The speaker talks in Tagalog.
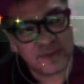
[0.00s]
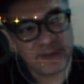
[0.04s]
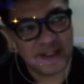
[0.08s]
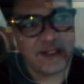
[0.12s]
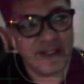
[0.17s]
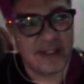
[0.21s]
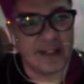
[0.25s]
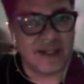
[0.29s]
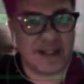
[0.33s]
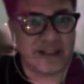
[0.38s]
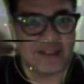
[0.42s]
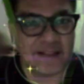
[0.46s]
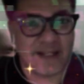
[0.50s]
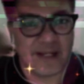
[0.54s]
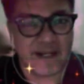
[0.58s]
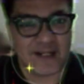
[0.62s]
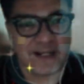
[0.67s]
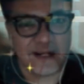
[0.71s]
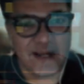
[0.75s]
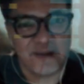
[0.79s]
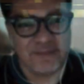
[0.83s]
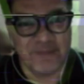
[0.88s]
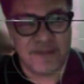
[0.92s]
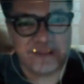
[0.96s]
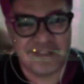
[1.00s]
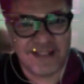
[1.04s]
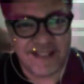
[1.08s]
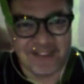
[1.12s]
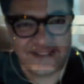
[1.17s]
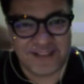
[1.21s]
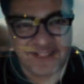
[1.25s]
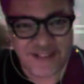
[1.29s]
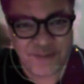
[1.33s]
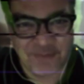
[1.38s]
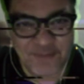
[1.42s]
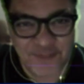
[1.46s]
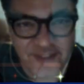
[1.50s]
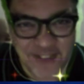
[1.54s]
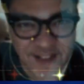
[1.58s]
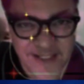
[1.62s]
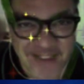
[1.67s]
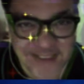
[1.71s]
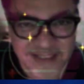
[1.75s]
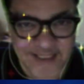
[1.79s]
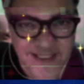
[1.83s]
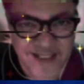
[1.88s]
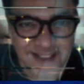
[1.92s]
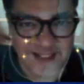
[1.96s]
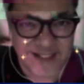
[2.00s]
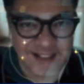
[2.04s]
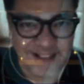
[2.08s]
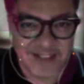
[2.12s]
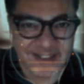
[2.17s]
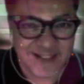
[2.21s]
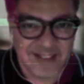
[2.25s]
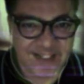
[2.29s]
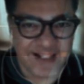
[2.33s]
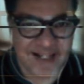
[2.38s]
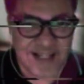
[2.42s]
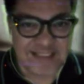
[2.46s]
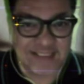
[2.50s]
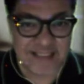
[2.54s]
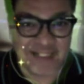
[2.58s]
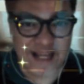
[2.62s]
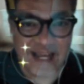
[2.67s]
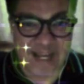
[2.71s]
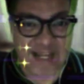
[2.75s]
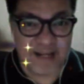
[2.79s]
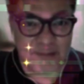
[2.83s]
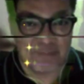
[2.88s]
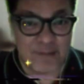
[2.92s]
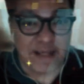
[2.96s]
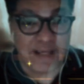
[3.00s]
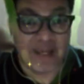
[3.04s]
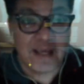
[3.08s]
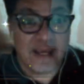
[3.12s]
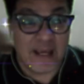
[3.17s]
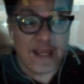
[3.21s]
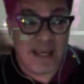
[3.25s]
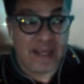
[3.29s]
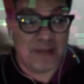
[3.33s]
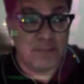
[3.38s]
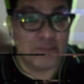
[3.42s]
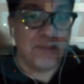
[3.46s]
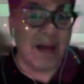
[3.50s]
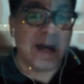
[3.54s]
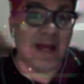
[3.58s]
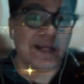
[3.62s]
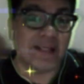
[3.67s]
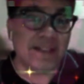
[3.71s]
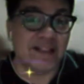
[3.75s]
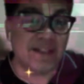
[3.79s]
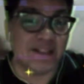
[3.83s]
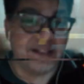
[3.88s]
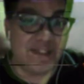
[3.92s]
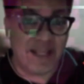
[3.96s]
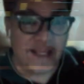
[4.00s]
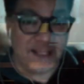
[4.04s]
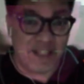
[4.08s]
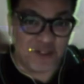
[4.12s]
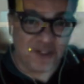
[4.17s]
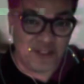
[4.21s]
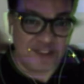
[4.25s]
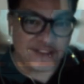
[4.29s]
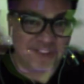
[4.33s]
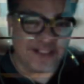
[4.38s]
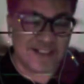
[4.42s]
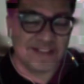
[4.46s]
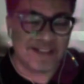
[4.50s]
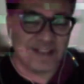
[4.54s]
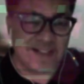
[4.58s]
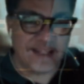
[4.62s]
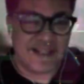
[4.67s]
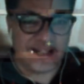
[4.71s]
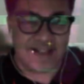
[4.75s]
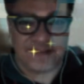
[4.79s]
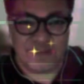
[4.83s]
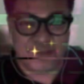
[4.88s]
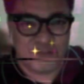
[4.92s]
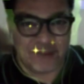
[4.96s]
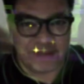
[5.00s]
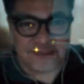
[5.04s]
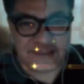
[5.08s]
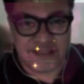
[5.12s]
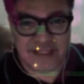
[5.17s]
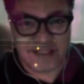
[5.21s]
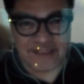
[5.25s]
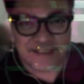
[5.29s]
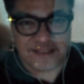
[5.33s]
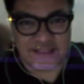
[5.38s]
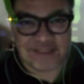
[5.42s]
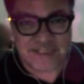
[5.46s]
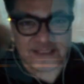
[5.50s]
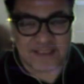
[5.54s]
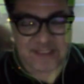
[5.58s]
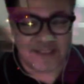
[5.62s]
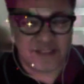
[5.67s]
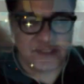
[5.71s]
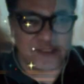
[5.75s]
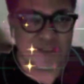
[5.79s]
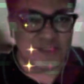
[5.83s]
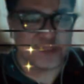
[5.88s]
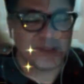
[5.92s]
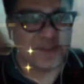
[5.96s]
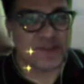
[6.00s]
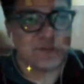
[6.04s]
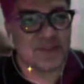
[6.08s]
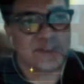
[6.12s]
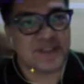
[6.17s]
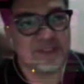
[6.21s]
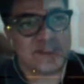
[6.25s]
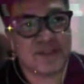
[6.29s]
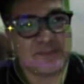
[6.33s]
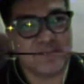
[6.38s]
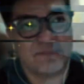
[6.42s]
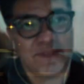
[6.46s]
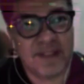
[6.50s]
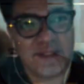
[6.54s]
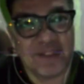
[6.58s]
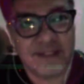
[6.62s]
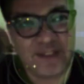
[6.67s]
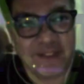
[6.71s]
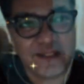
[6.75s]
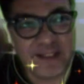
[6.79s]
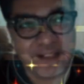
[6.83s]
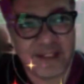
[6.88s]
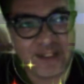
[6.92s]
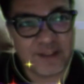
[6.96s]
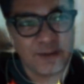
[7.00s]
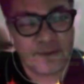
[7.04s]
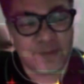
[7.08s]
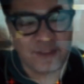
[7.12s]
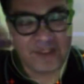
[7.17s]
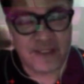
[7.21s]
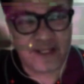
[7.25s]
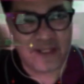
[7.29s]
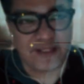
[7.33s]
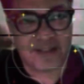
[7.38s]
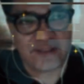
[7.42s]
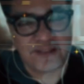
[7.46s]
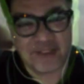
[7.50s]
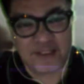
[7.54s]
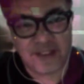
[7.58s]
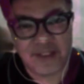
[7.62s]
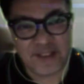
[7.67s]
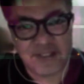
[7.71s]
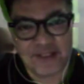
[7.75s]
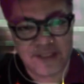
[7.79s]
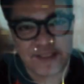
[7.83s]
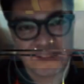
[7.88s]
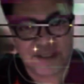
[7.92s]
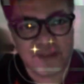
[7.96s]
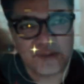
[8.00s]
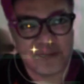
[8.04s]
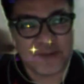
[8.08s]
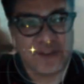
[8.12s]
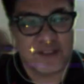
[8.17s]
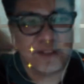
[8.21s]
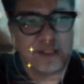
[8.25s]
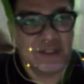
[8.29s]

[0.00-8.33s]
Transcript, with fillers: galing ha. Ah. Nagagamit na yung deepfake as, a, as an alibi. And back in the day yon, ha? Ah, like what's that, six years ago or something, na, or hindi, three years ago,